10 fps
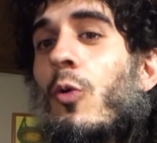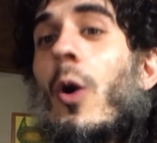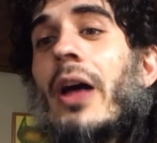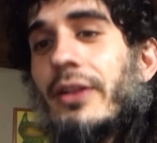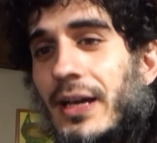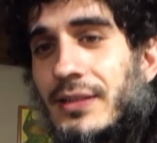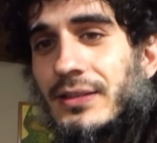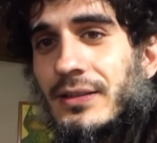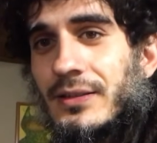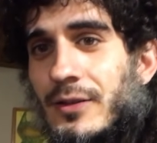
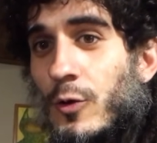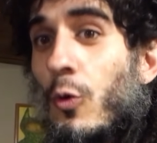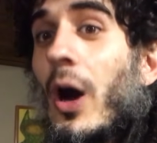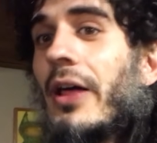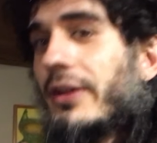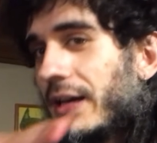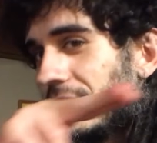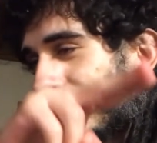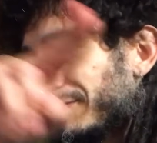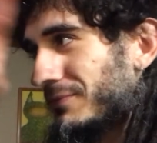cuadras,
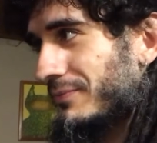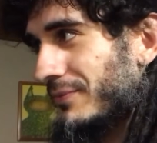cuadras